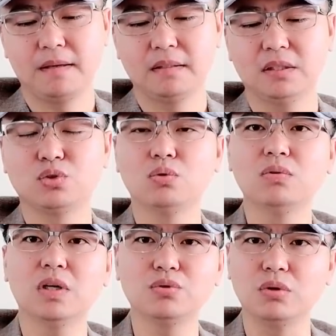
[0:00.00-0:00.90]
那中
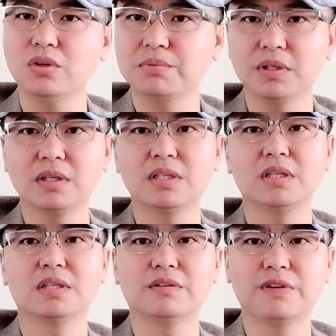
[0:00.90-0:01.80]
俄绝对不能让这
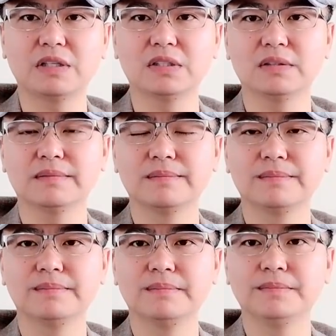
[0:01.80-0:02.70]
件事发生，
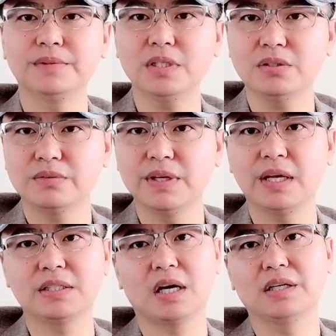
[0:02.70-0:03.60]
这就是未
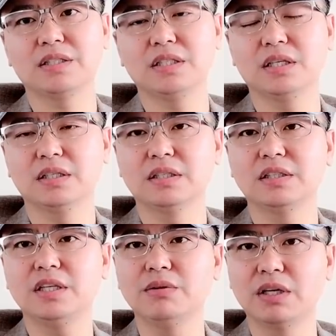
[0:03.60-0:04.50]
来长期的
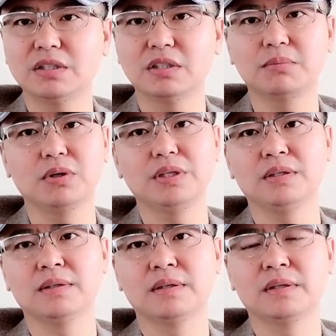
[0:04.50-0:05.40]
地缘政治博弈。
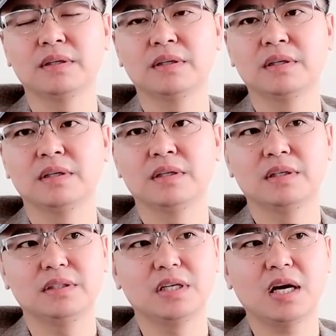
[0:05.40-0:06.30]

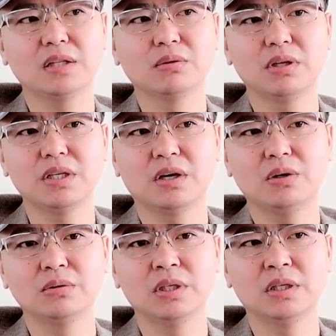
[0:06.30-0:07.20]
你看懂了以
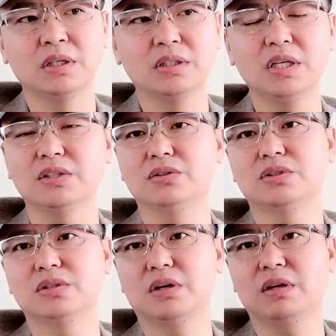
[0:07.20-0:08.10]
后呢，你也就
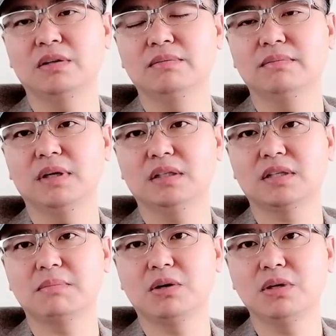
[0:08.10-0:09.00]
知道了啊。
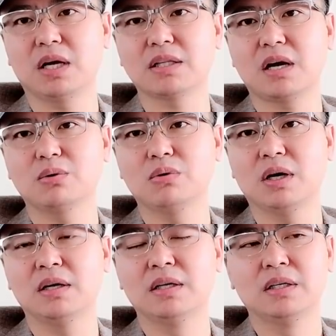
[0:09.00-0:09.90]
咱们欧亚大陆啊。